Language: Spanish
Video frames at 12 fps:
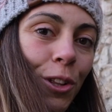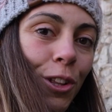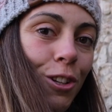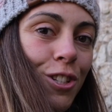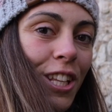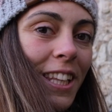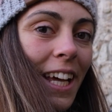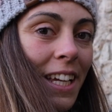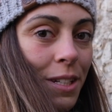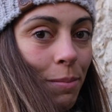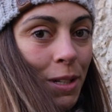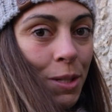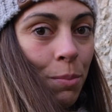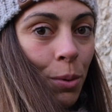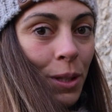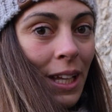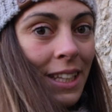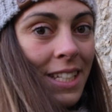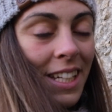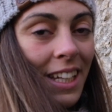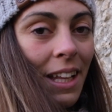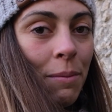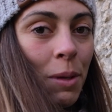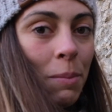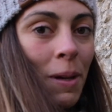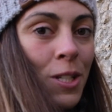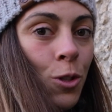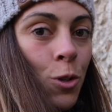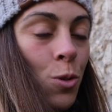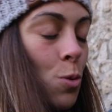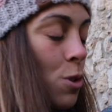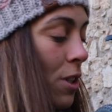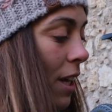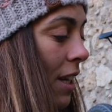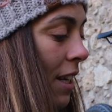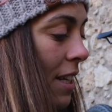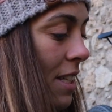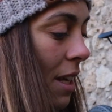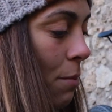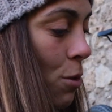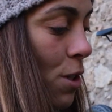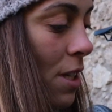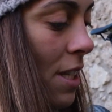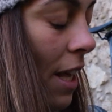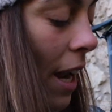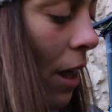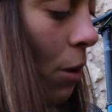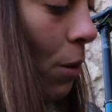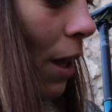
de los detalles más importantes y que también más nos gustan es que hemos instalado una